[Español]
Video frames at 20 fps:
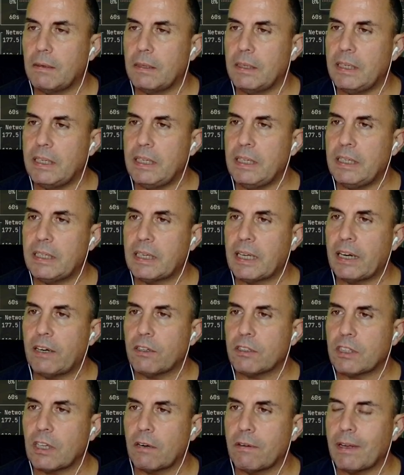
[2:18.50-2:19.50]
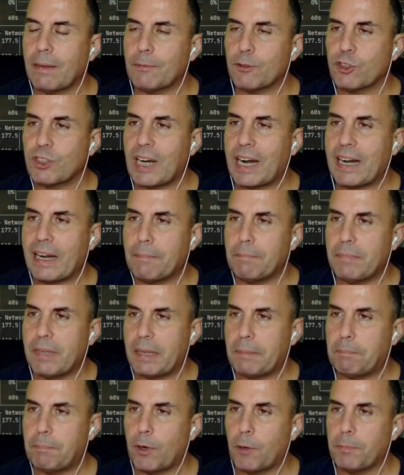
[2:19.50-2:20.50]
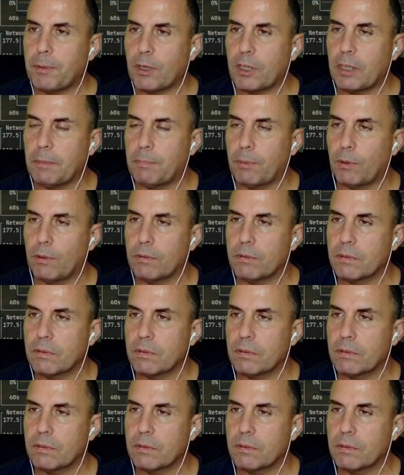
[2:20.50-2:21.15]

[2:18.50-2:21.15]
Y creo que te lo voy a mostrar en mi propio equipo.